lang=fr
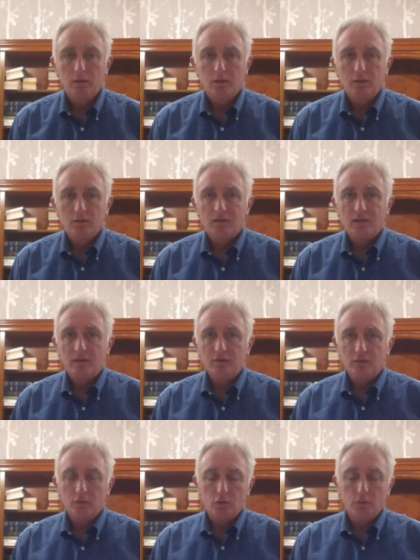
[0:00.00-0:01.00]
Certains
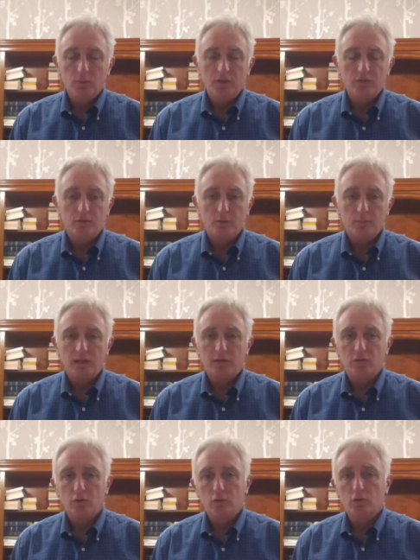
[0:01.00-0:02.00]
économistes
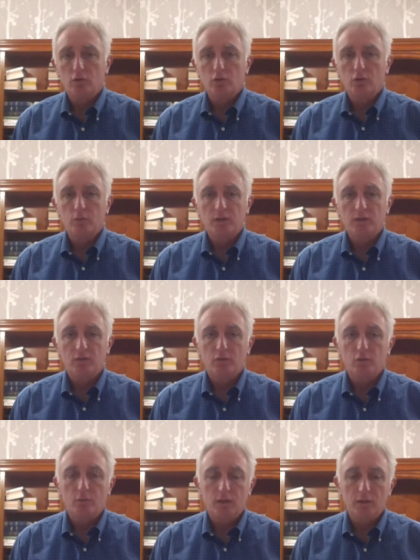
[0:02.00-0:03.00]
prétendent que l'entreprise de
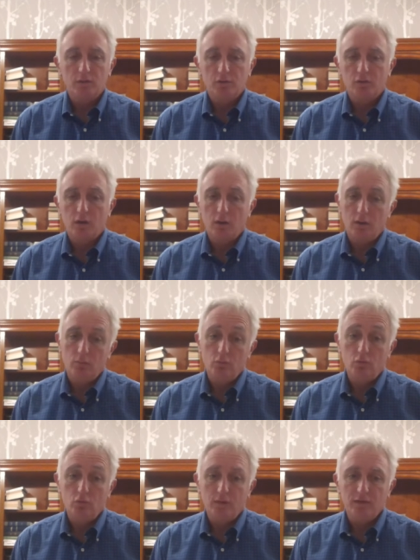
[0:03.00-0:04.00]
demain sera
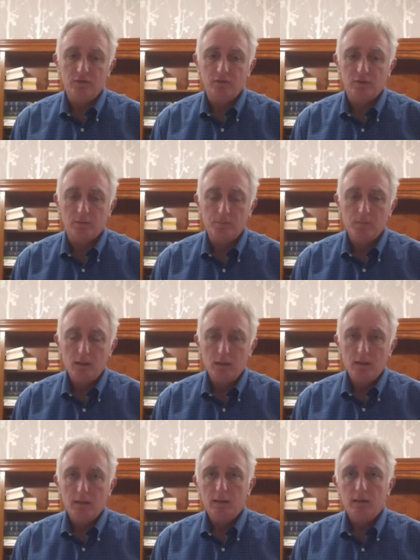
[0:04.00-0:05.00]
mutualiste.
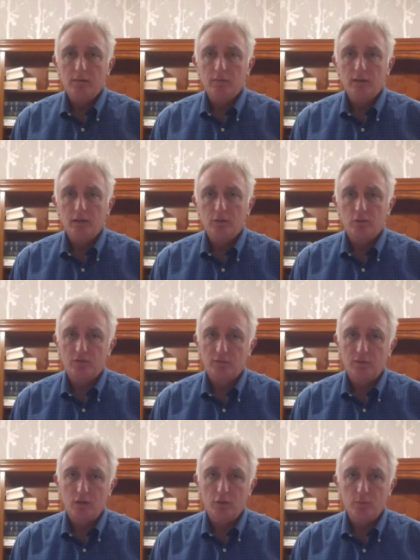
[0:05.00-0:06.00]
Il est vrai que ces
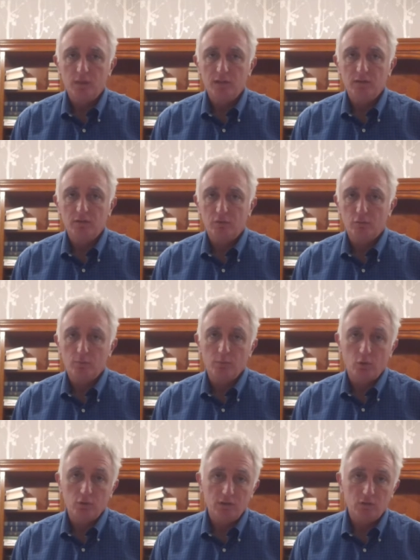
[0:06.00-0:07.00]
valeurs humanistes de
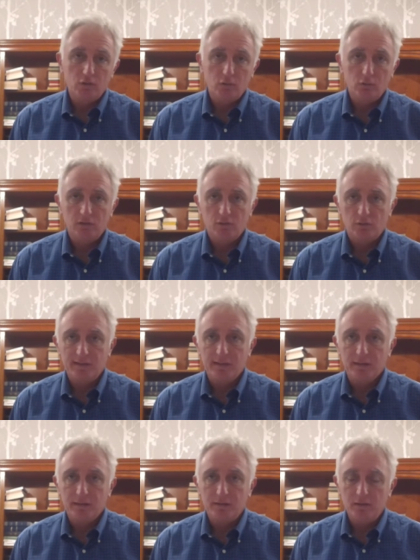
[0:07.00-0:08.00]
protection et de
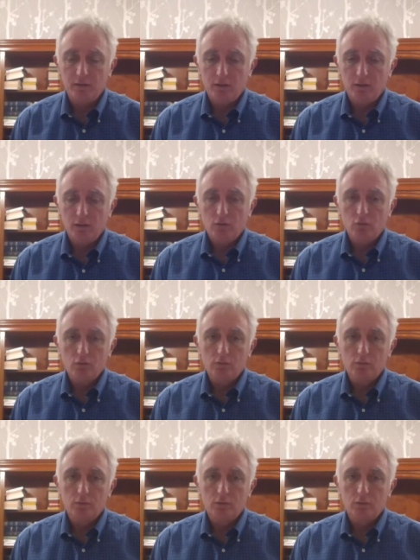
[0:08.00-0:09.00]
solidarité
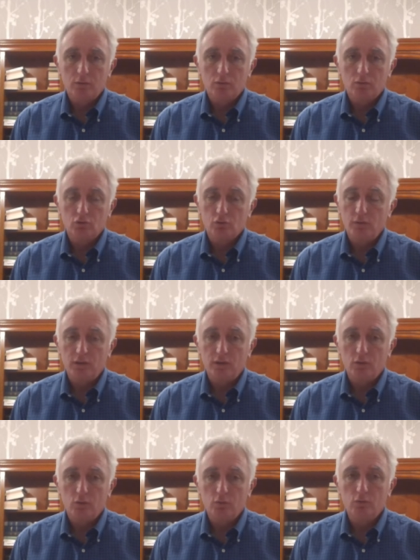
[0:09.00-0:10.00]
trouvent euh, aujourd'hui un
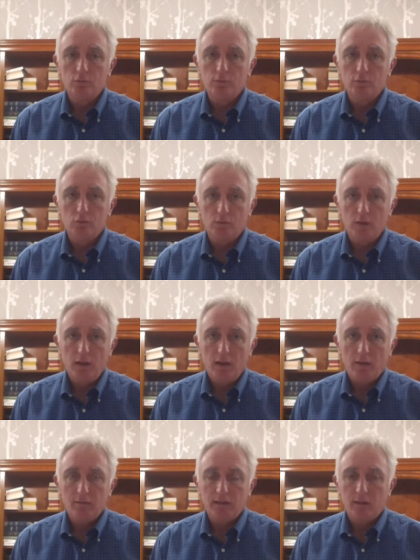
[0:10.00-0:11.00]
écho nouveau
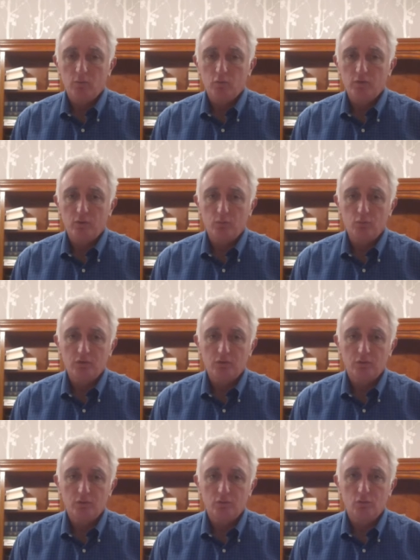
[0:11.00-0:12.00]
avec la montée en
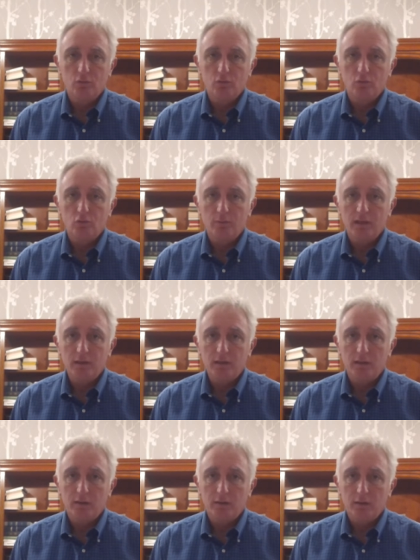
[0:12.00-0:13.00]
puissance du, numérique,